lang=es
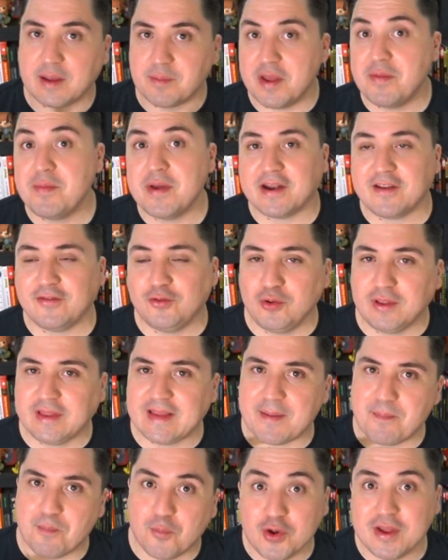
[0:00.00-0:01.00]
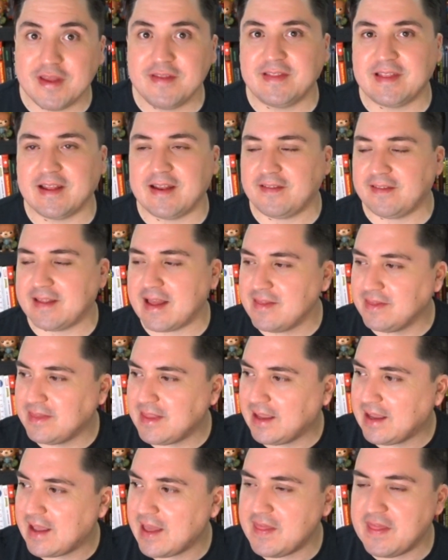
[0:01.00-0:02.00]
También me resulta muy
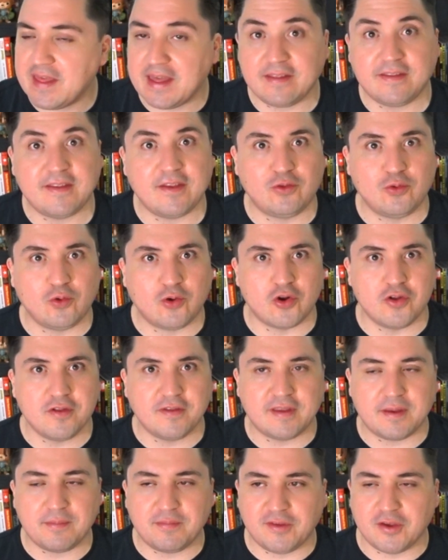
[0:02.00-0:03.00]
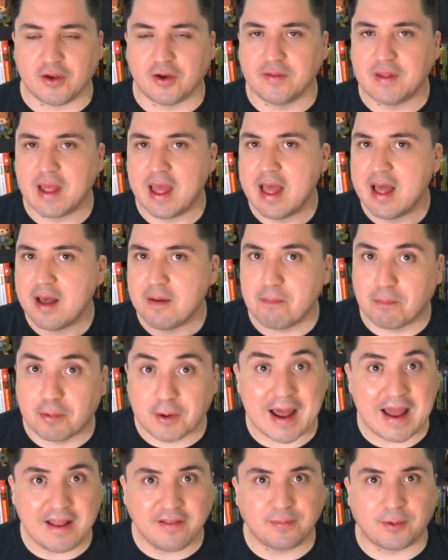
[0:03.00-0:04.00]
interesante que desde su concepción
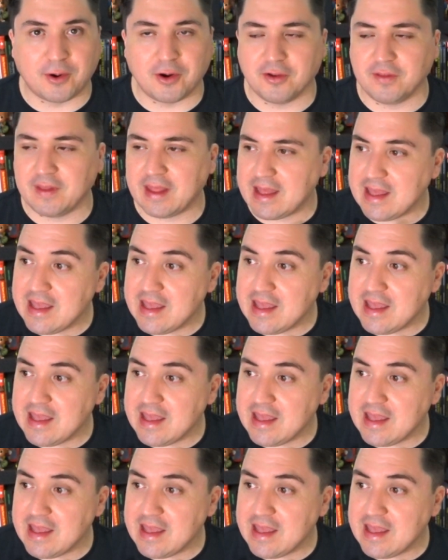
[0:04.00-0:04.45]
Brightburn,